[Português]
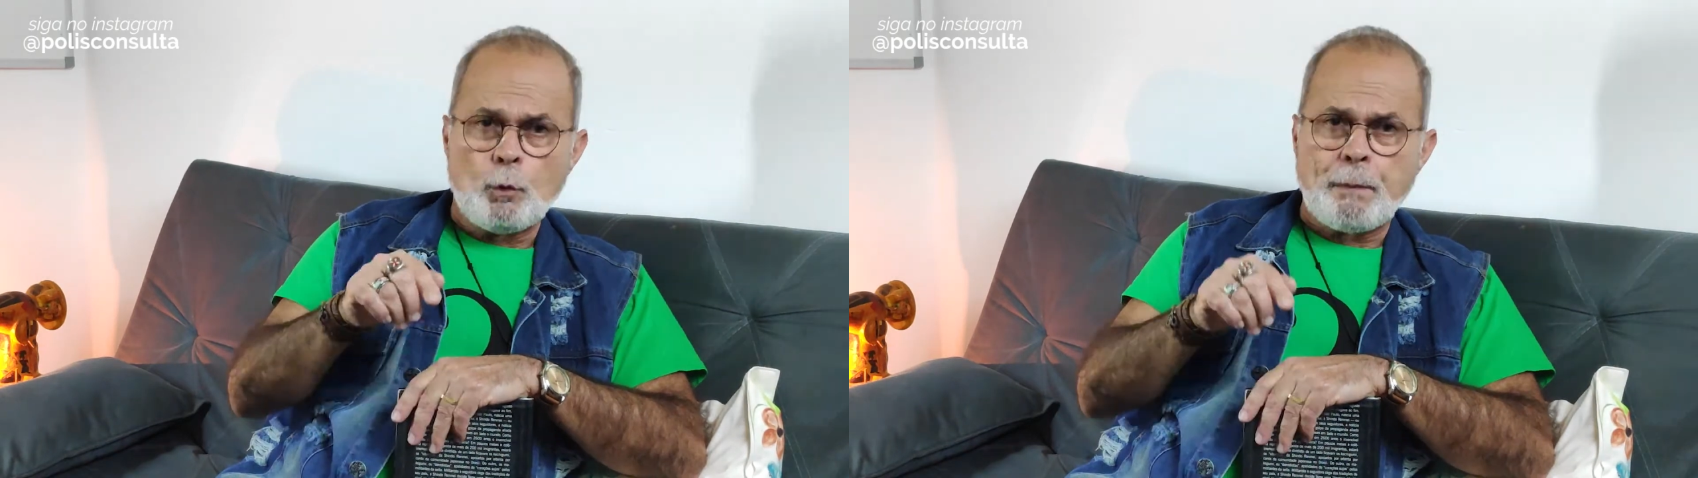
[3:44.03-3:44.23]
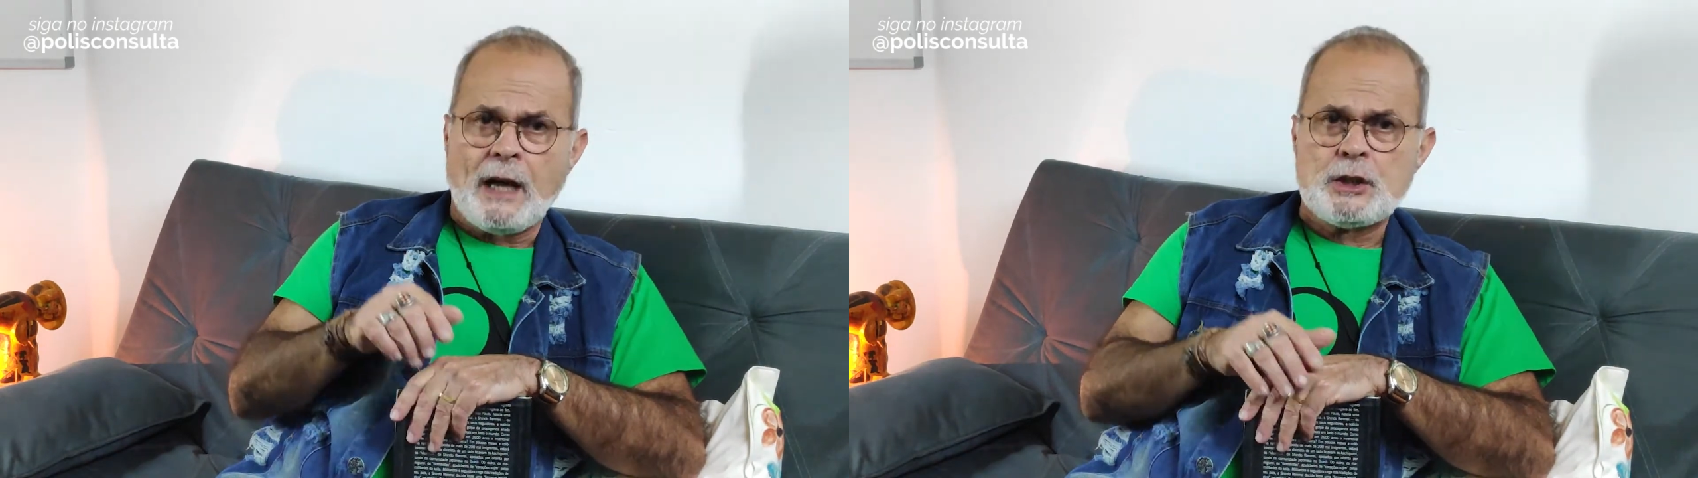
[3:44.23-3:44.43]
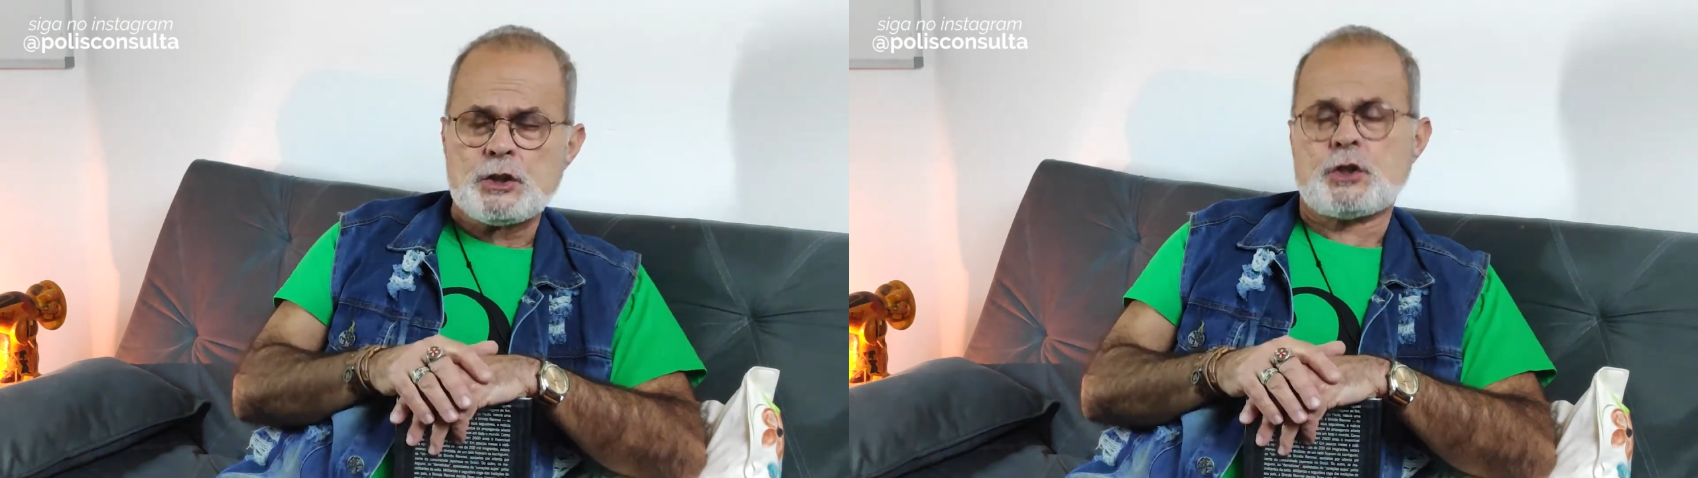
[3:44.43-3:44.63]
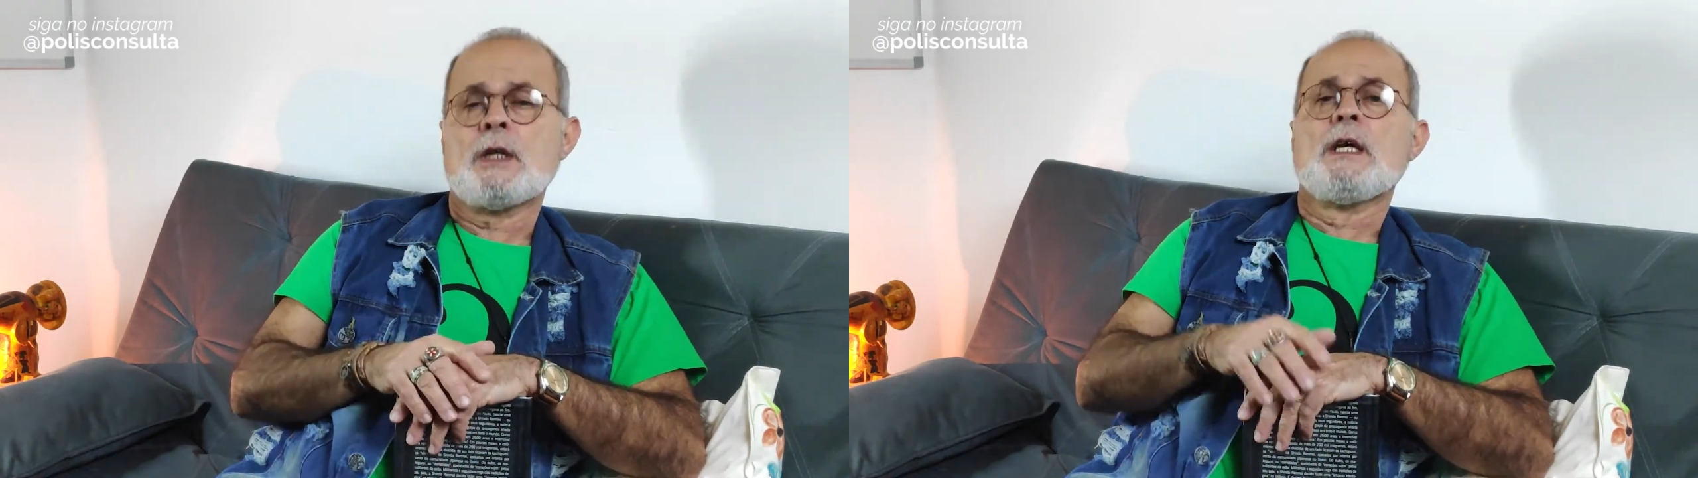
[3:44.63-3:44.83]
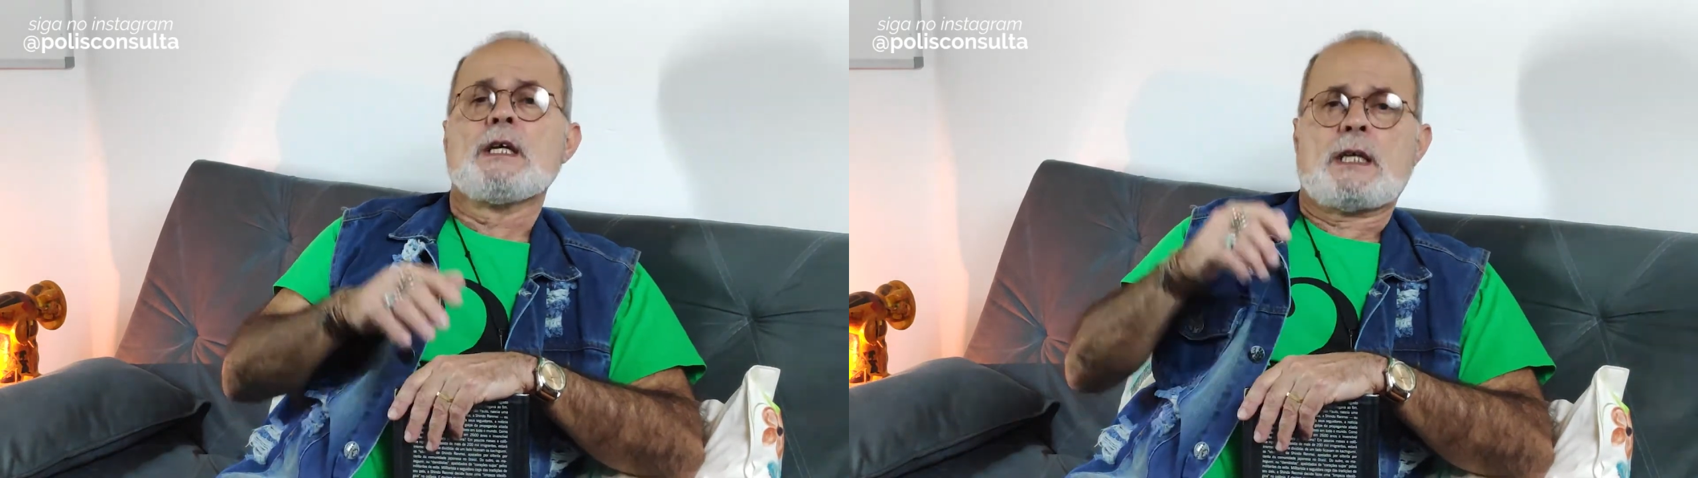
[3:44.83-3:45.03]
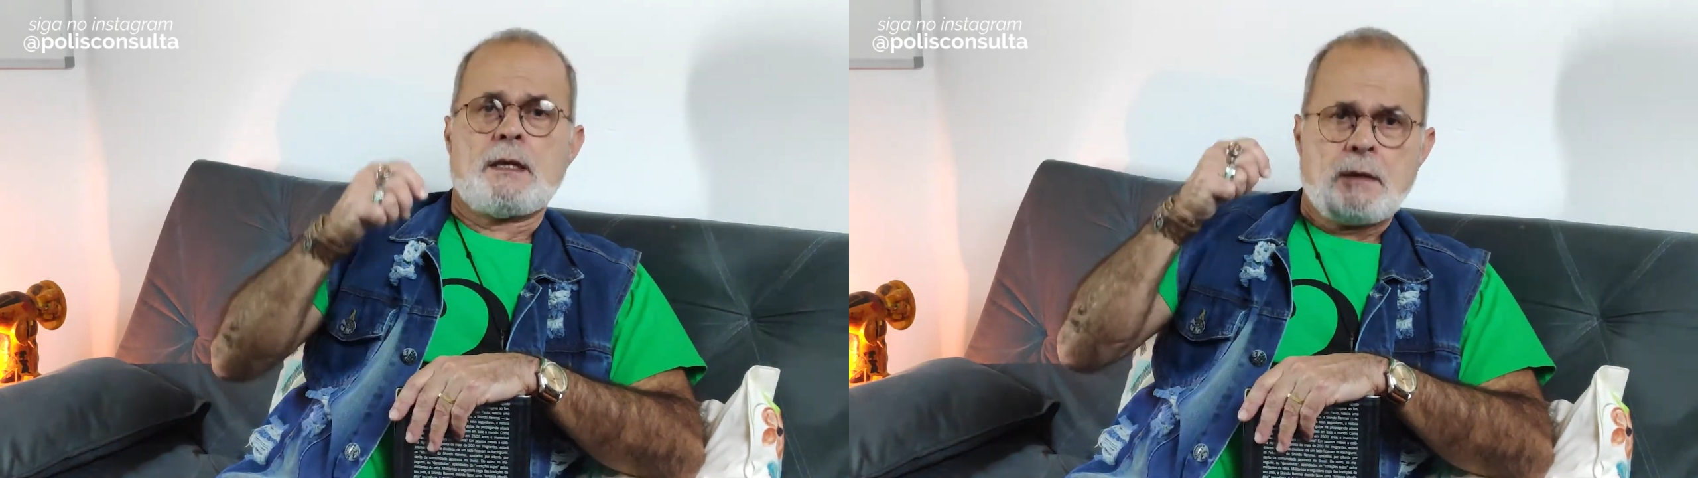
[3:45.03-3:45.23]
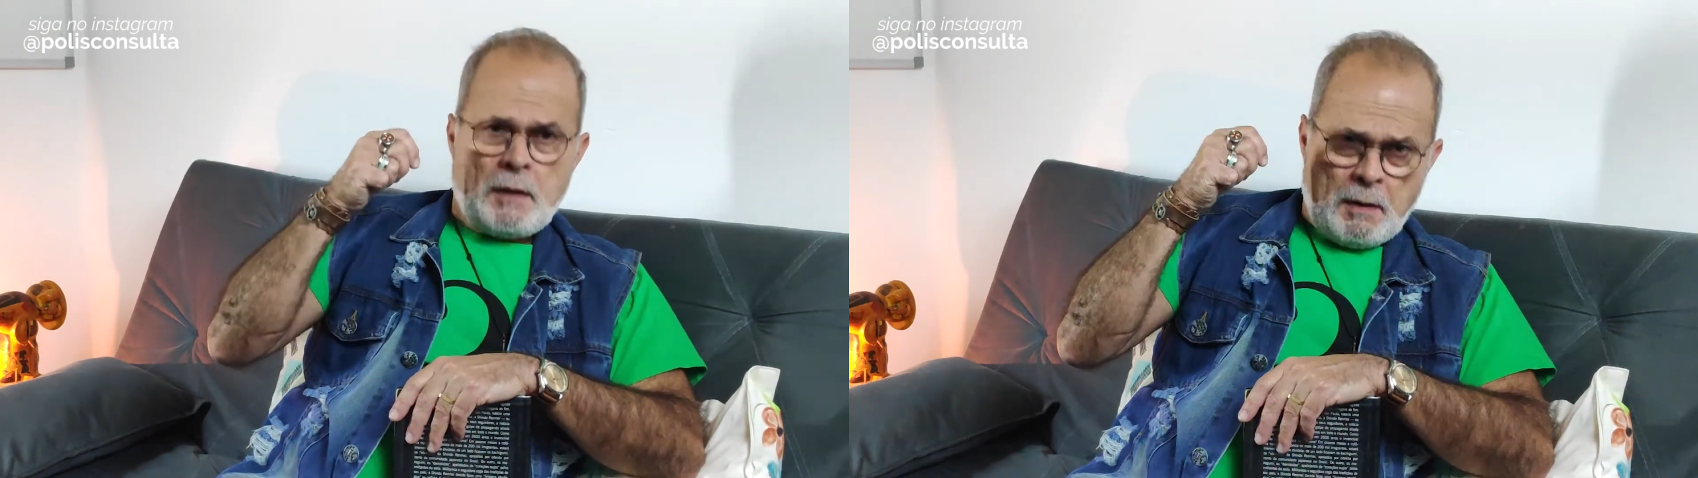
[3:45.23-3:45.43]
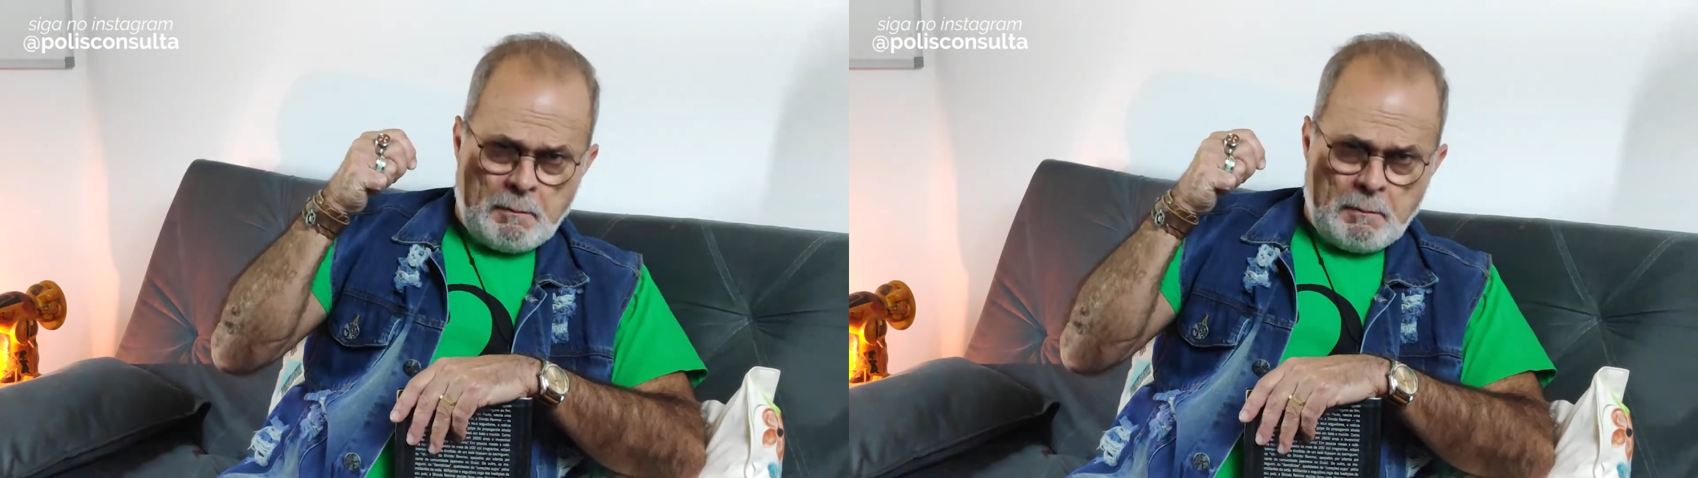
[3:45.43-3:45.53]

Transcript: o país que